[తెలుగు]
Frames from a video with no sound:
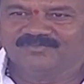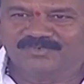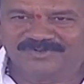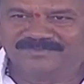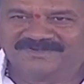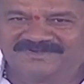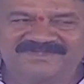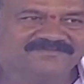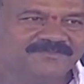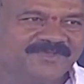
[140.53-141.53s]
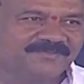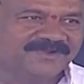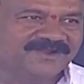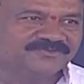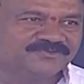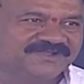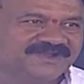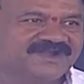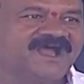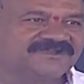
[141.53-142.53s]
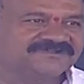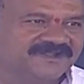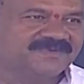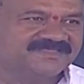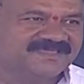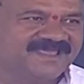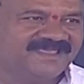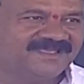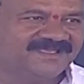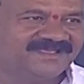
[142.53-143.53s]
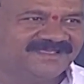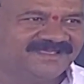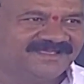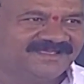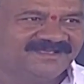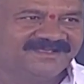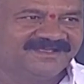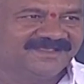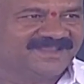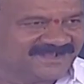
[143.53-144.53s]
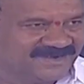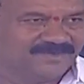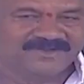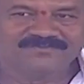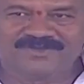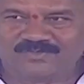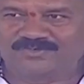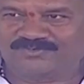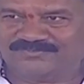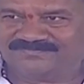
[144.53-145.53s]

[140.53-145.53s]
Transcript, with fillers: మొన్న మీరు టీవీ పేపర్లో చూసారు ఇక్కడ యాక్షన్ పెడితే ఎకరం అరవై కోట్లు